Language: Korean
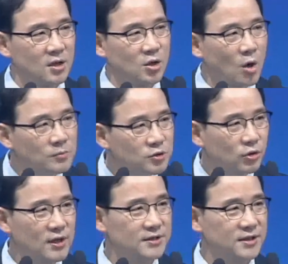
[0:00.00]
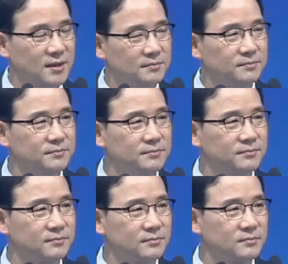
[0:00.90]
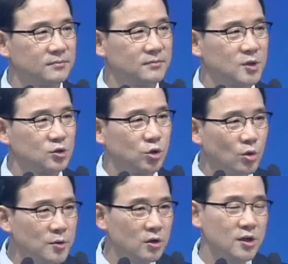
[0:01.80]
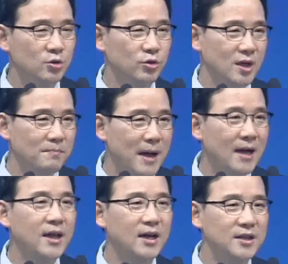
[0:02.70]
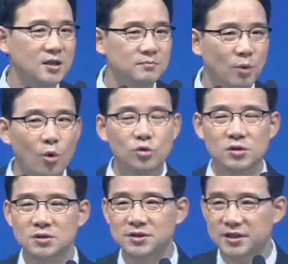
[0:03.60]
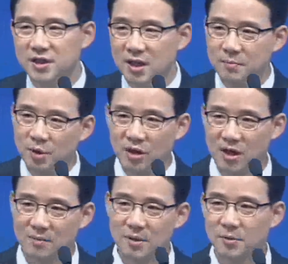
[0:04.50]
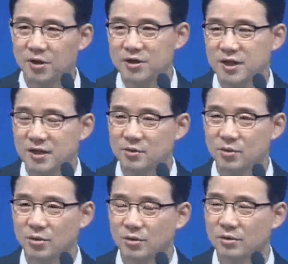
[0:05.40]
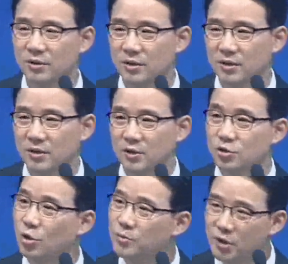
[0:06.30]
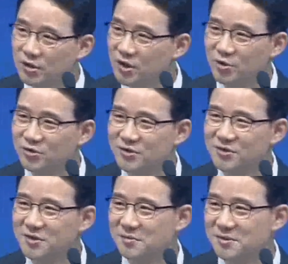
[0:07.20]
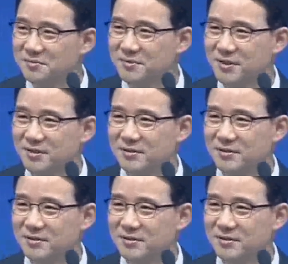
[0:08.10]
검소한 삶, 소명을 이루기에 방해가 되는 모든 세상의 편안함을 버리지 않고 소명을 이룰 수는 없습니다.